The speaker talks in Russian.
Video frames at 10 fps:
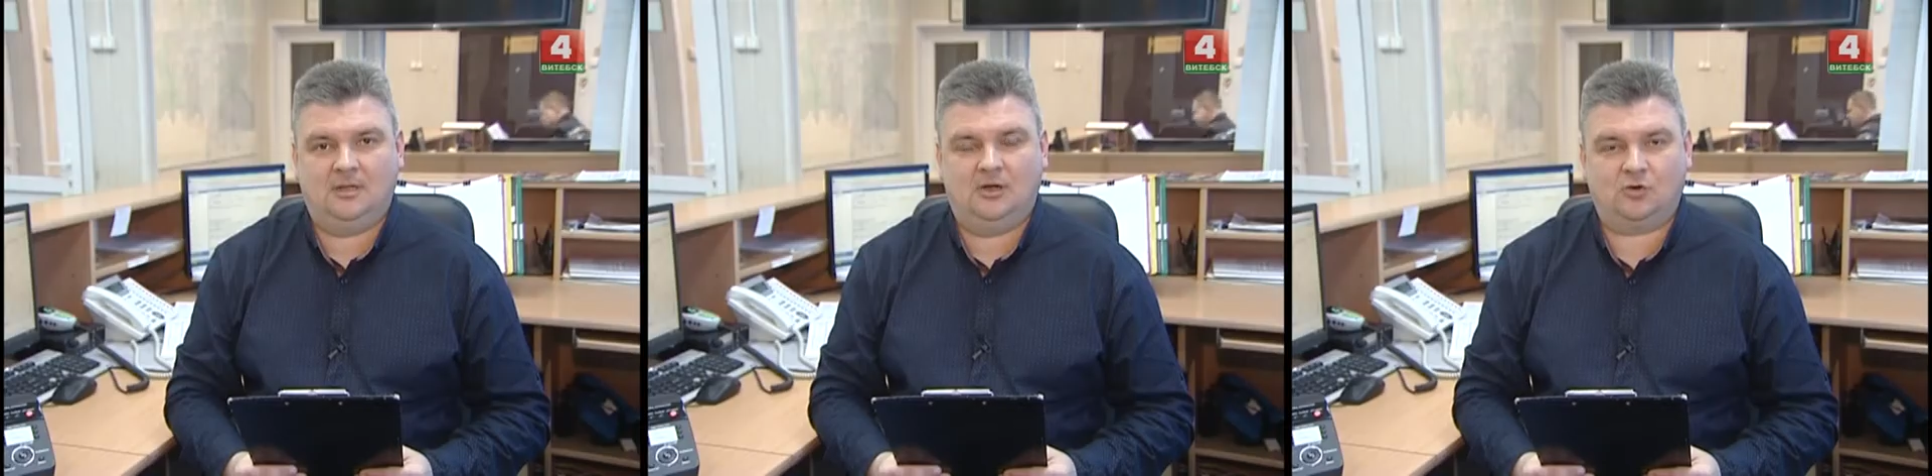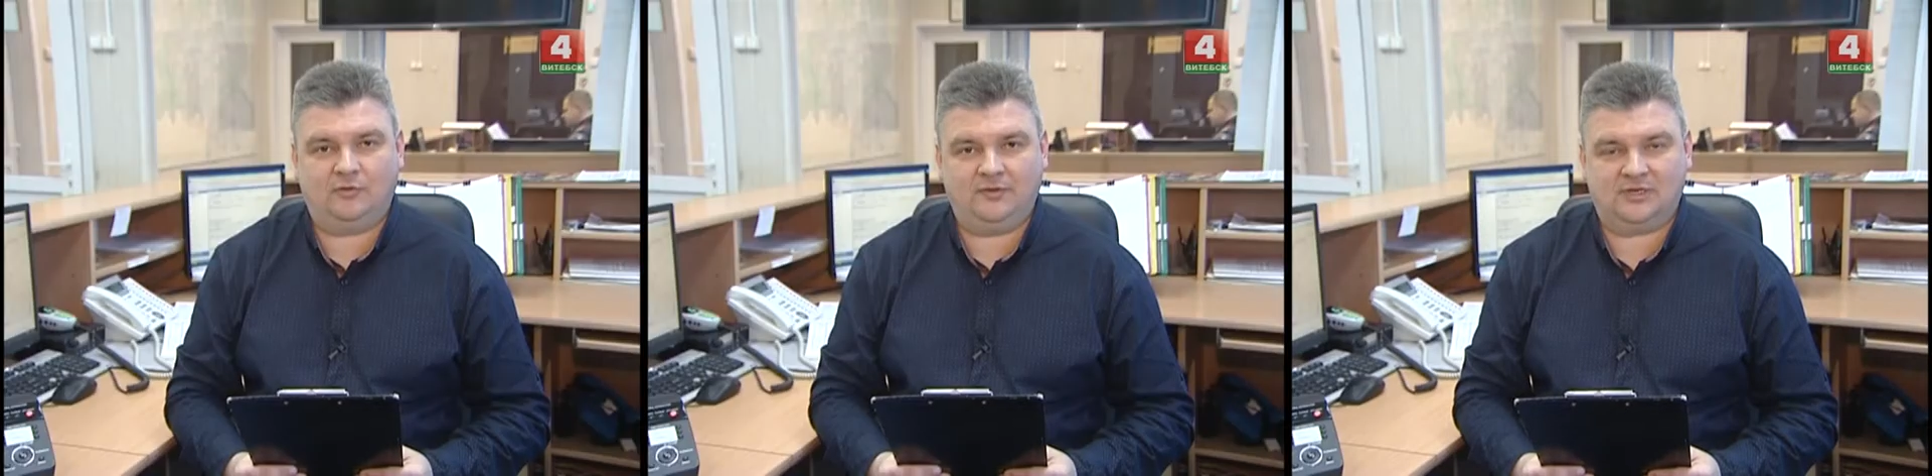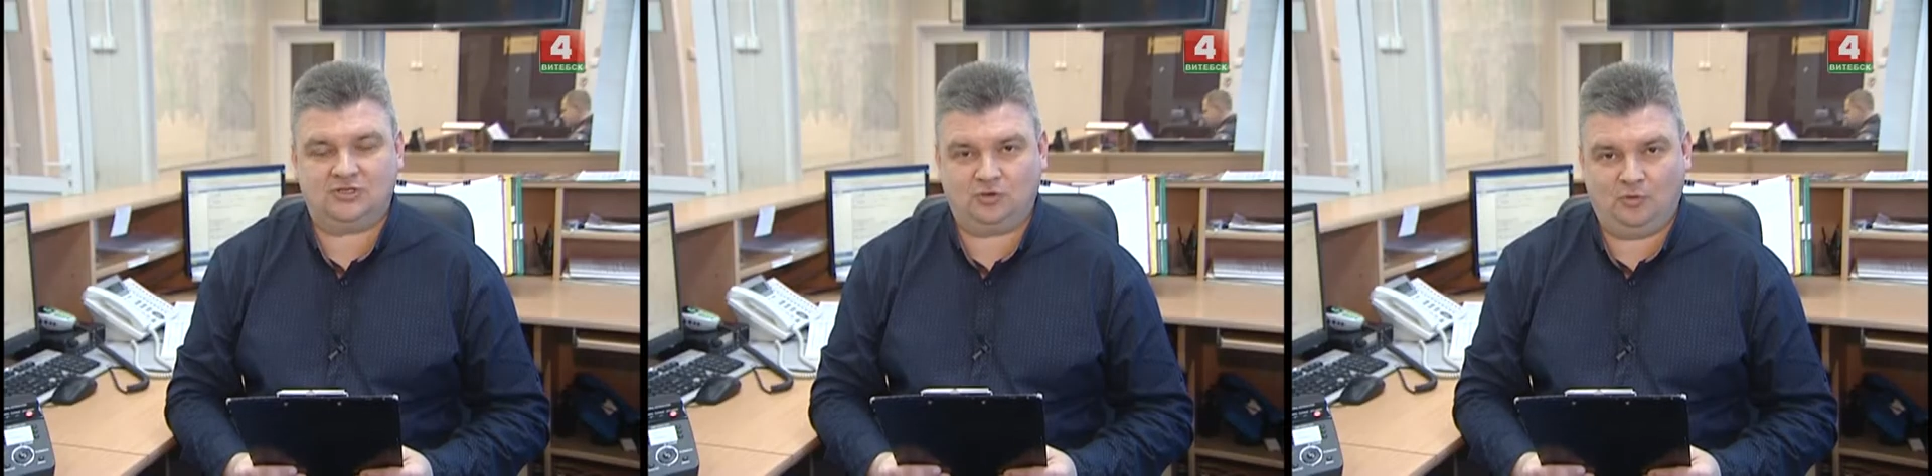Ровно
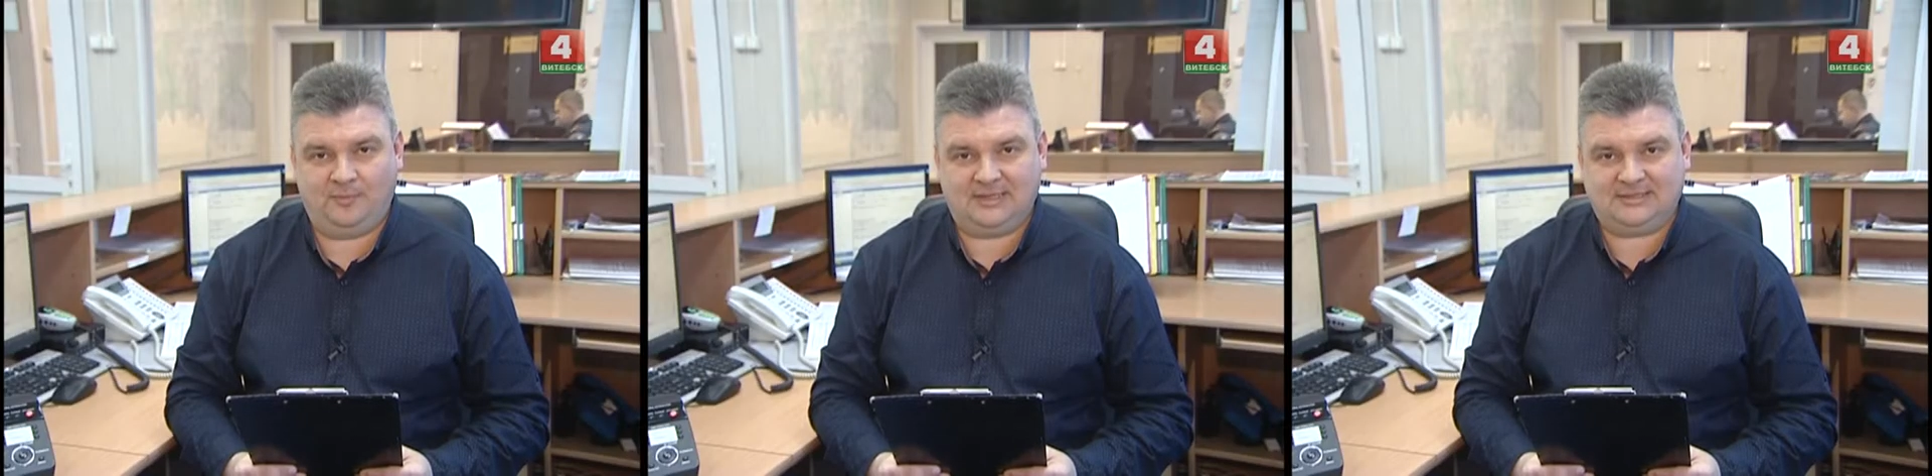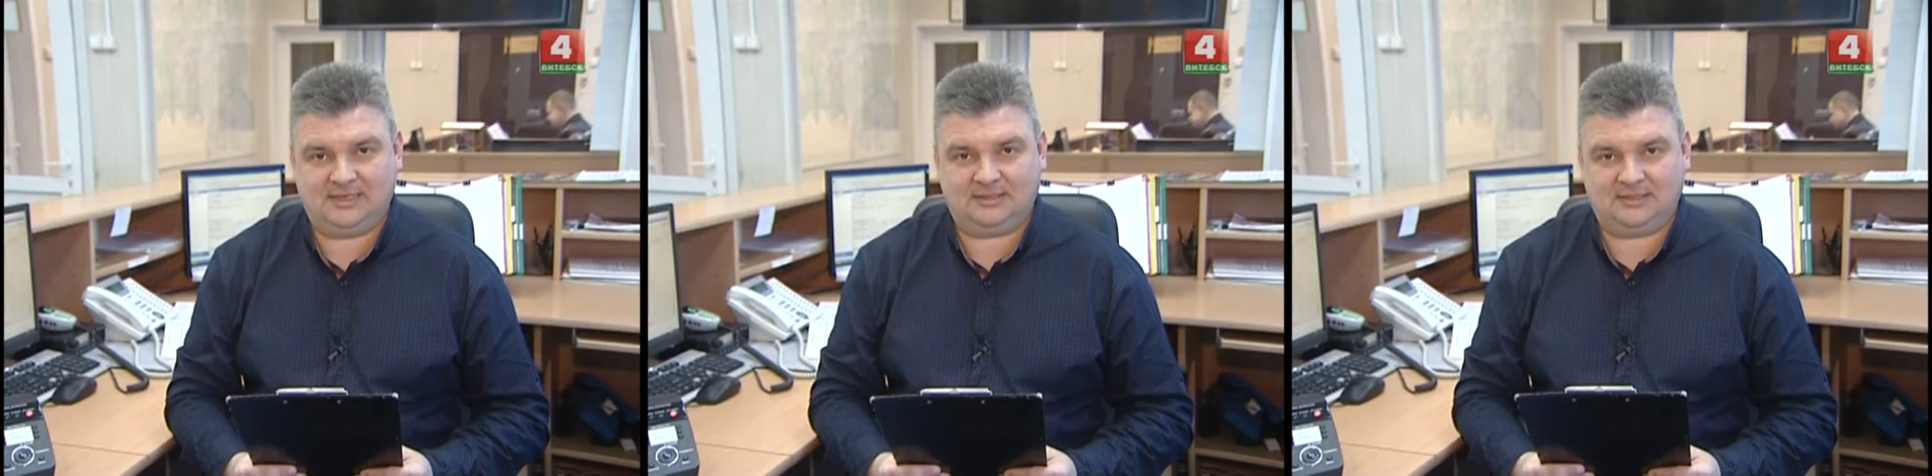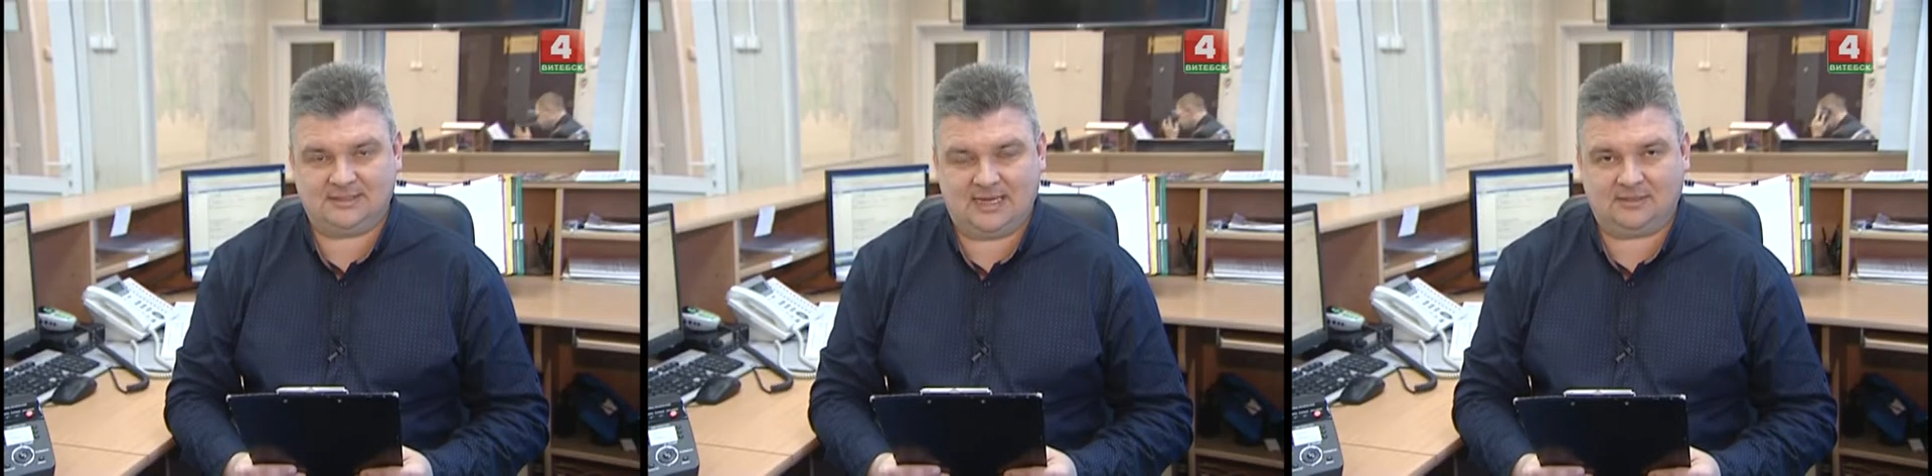105 лет
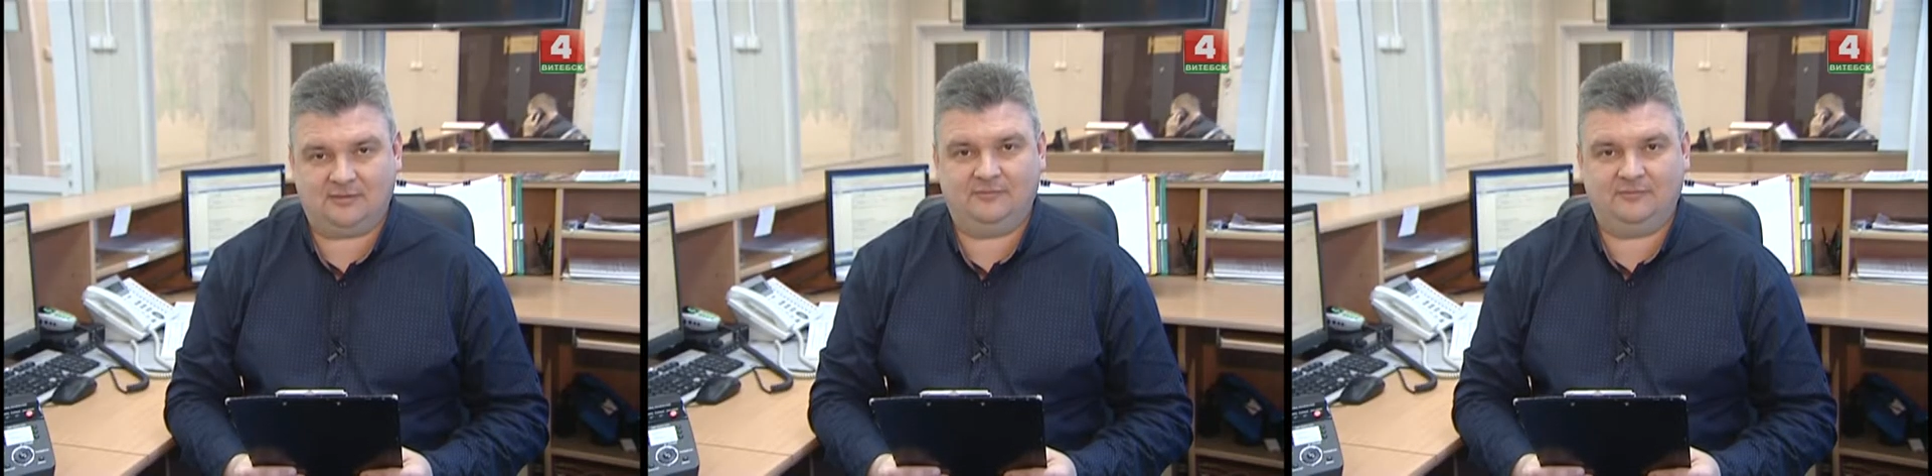назад в